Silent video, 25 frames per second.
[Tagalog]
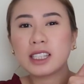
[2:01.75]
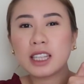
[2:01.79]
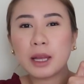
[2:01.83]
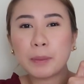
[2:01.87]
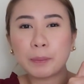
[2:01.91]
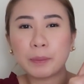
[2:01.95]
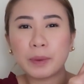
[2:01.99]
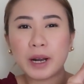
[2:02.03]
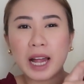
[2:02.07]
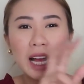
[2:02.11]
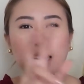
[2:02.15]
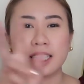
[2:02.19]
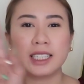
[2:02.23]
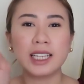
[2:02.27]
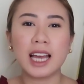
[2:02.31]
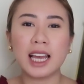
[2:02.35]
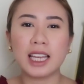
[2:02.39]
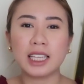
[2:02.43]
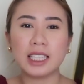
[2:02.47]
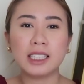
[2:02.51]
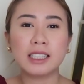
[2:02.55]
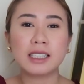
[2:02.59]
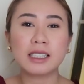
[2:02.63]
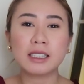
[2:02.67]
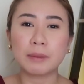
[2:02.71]
is the
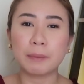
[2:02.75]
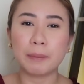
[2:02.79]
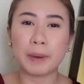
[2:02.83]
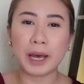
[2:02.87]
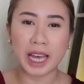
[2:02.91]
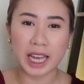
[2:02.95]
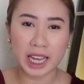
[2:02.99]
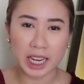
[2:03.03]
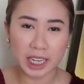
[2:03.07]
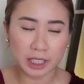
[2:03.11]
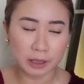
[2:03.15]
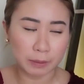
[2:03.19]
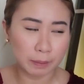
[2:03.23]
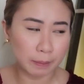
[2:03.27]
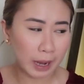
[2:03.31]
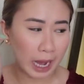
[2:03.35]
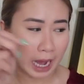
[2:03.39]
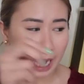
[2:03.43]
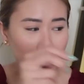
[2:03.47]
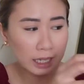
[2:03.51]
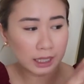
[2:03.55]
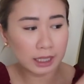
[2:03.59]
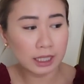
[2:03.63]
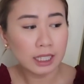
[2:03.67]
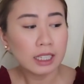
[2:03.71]
Prada inspired
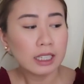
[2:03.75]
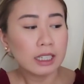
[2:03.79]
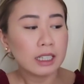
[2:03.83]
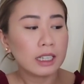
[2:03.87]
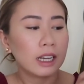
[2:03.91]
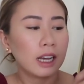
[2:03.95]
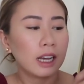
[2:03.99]
bag.